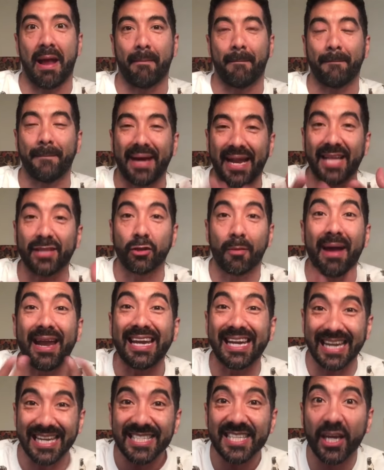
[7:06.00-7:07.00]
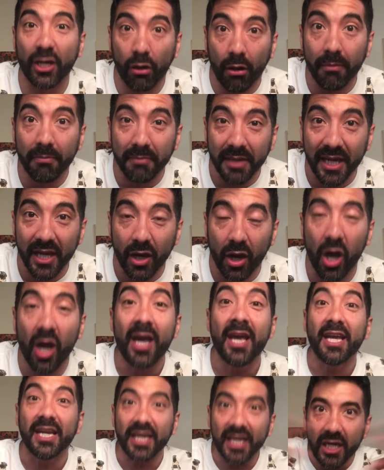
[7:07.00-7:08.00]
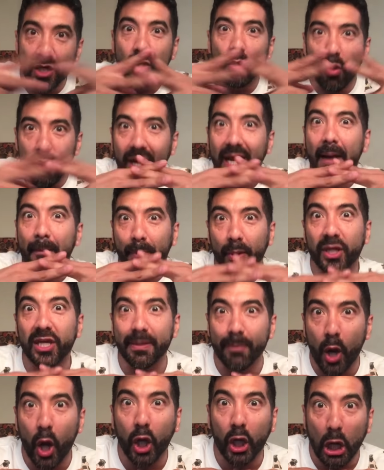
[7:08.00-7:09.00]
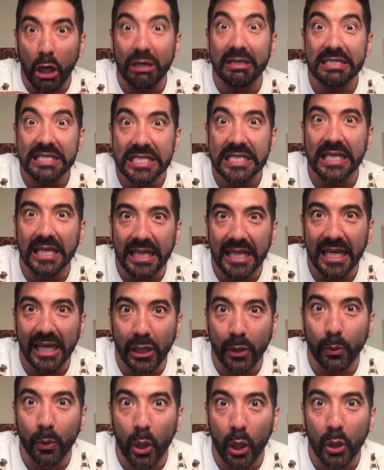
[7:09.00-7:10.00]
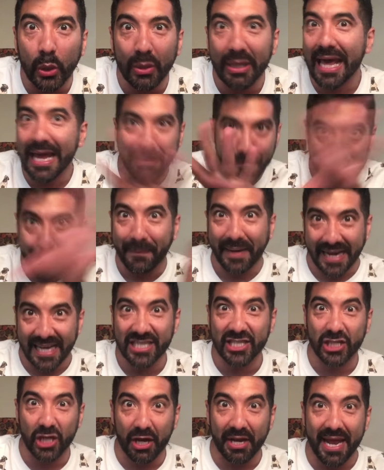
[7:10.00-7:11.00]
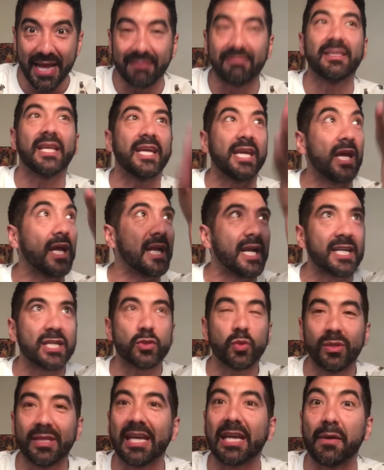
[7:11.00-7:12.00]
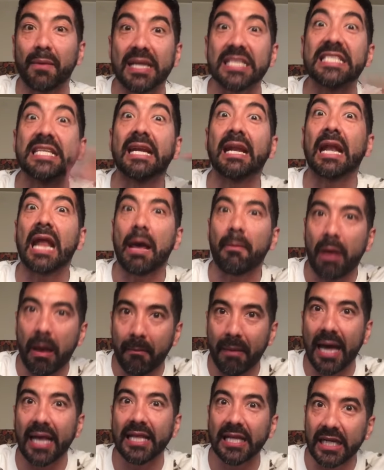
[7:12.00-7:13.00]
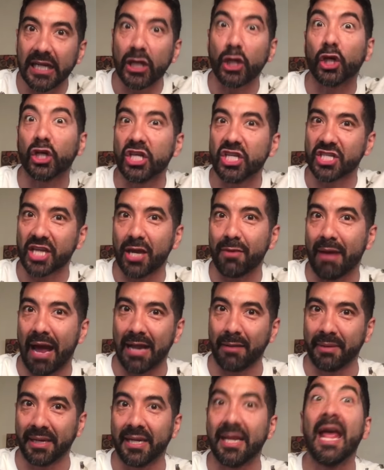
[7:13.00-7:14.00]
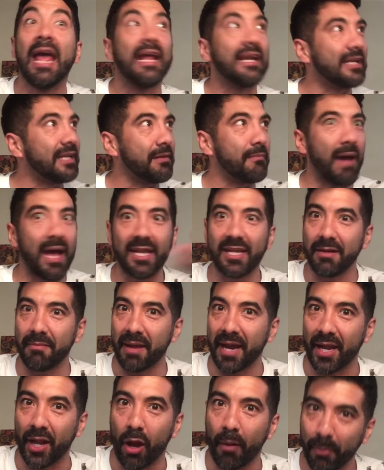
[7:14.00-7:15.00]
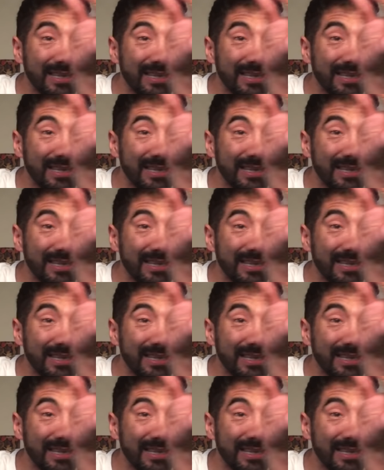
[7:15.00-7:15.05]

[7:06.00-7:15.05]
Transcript: para tomar clases conmigo y nunca pudimos coincidir, boluda, impresionante. Y ahora resulta que va a ser la mamá del hijo de Jay Balvin, ni más ni menos. Pues